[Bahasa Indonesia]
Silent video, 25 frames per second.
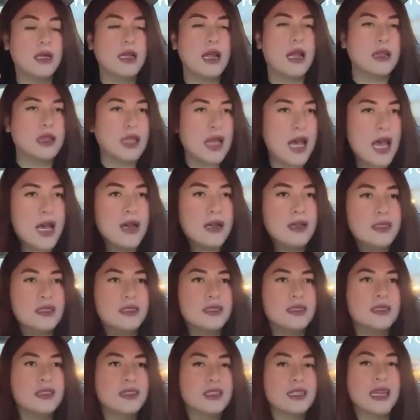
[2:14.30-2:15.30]
dia datang
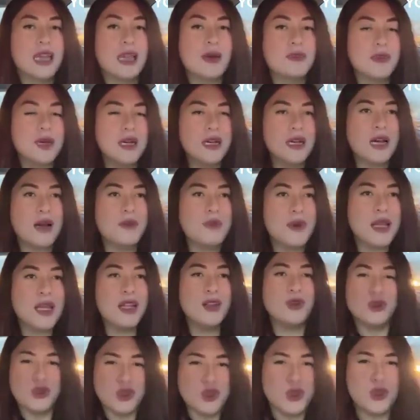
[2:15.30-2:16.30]

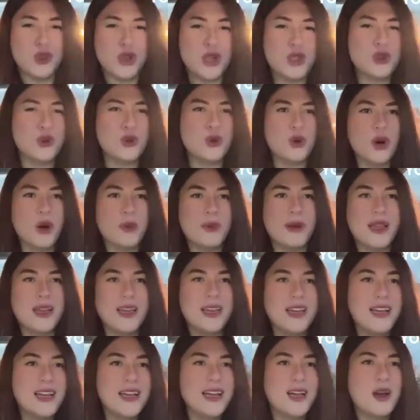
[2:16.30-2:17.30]
apa lucu gitu apa
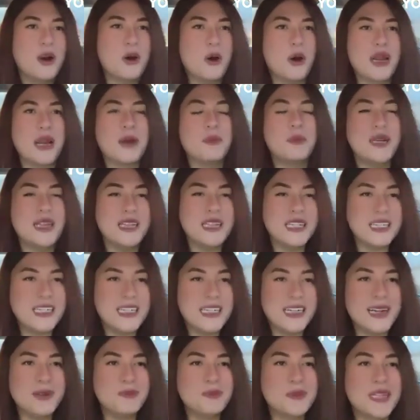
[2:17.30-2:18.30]
orang
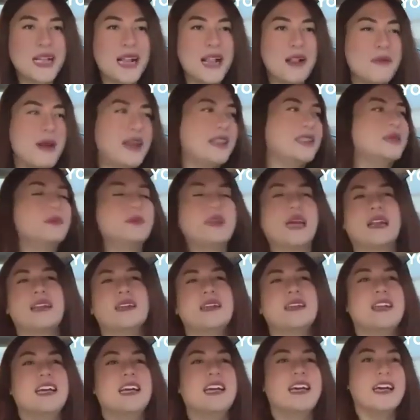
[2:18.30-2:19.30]
pendiam segala macam
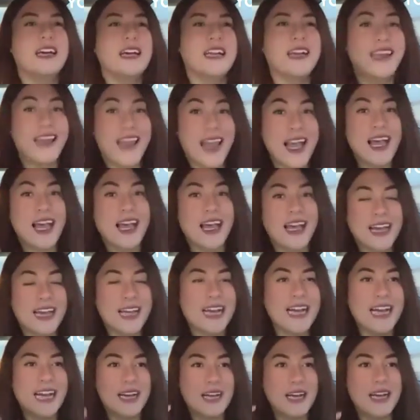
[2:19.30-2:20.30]
dan dia
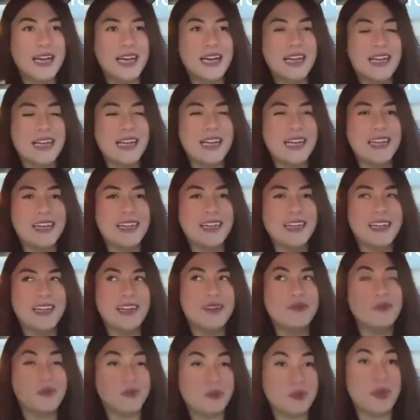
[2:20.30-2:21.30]

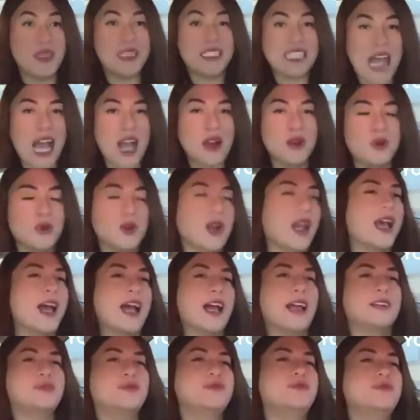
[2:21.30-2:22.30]
uh, list aku
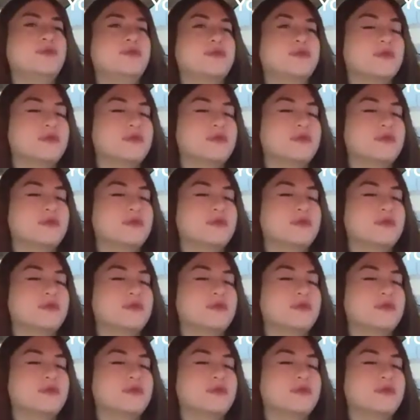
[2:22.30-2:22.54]
kan